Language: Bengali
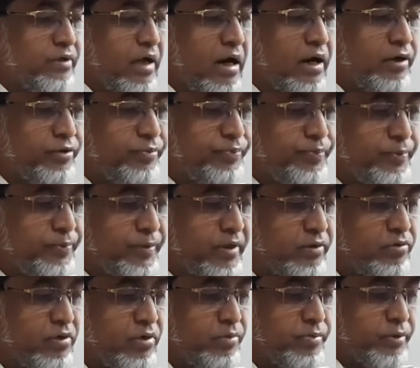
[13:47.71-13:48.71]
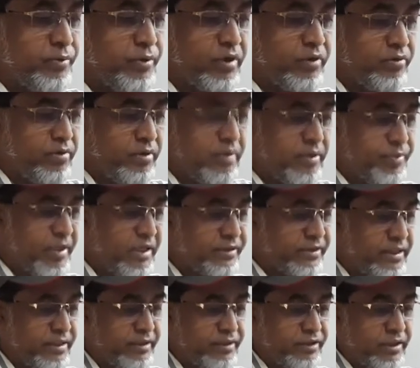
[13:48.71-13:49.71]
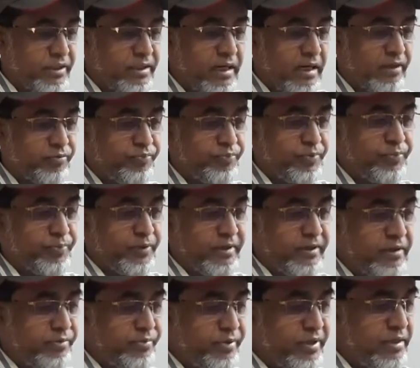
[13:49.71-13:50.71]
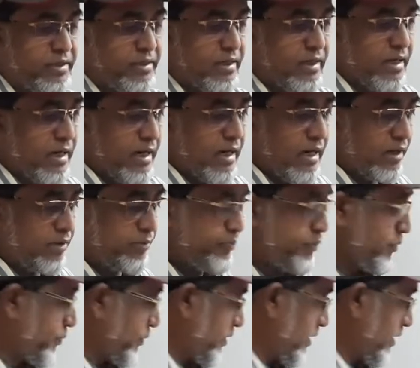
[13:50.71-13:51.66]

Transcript: আর্ট পেপারগুলো ব্যবহার করি বাসায় সেই আর্ট পেপার নিবে আর্ট পেপার